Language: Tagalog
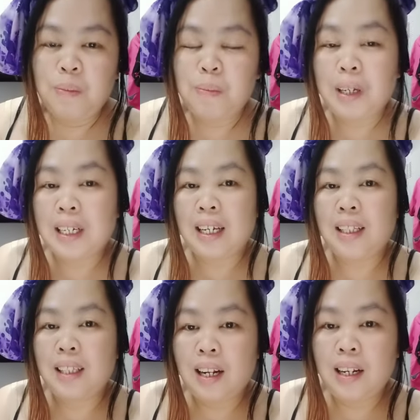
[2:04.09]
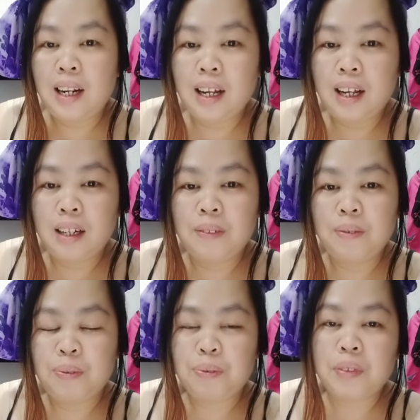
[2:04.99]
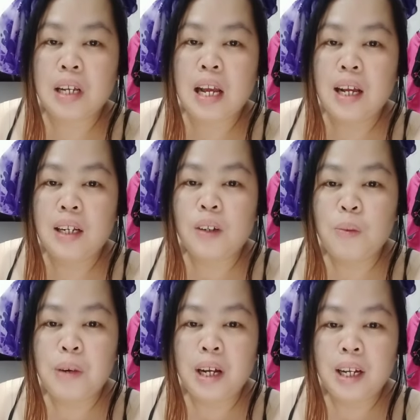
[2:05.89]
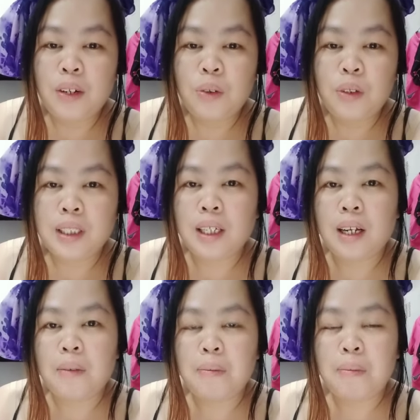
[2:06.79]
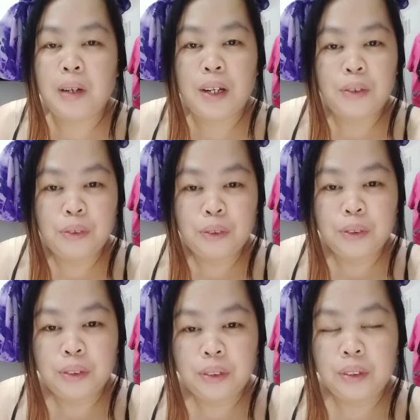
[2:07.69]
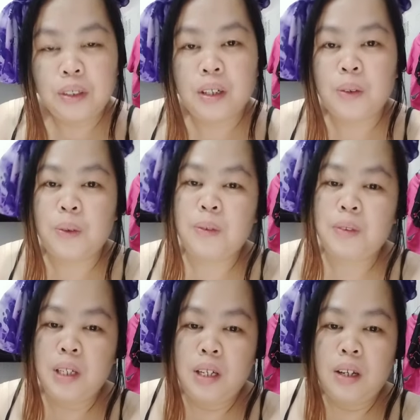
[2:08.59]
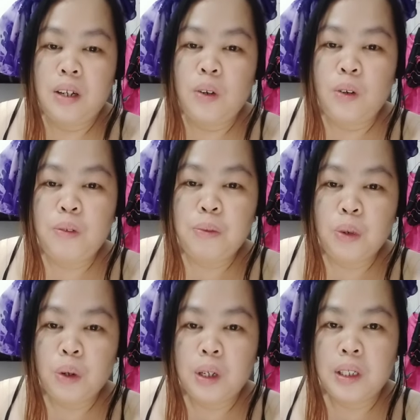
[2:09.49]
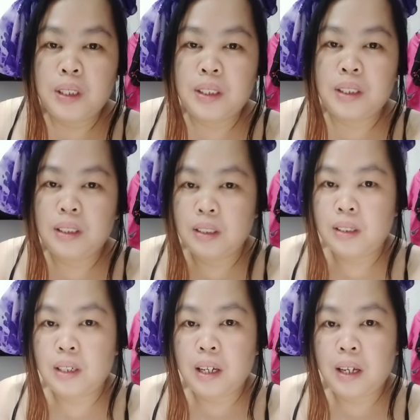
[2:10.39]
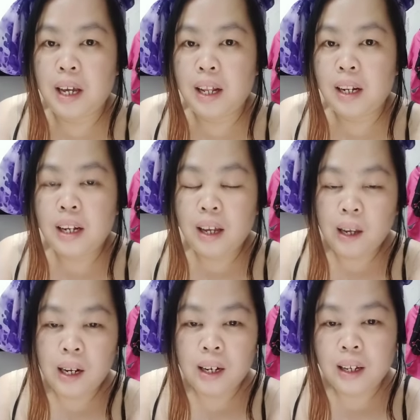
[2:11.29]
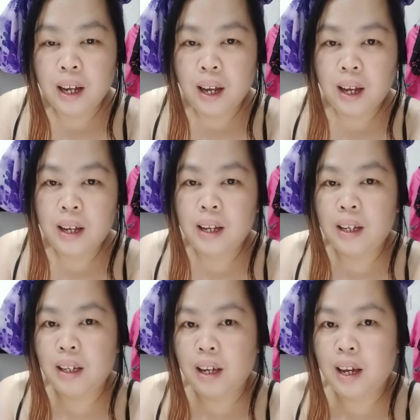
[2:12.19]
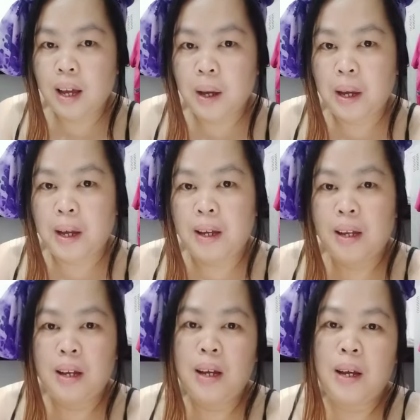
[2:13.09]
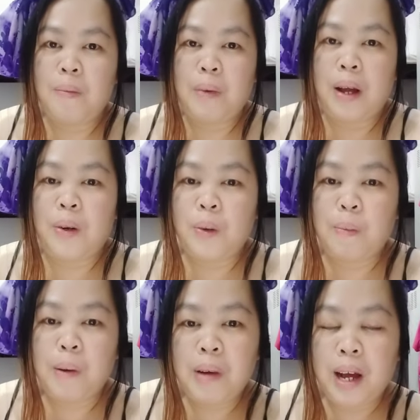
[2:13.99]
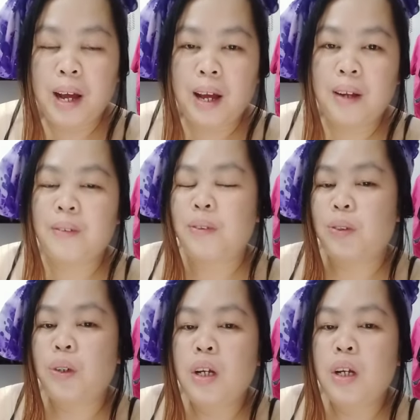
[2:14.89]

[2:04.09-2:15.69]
Pag nakita nilang gumagano na sa ano doon, uh, of course, L na L ka. Yeah. Ano pa ba? Hmm.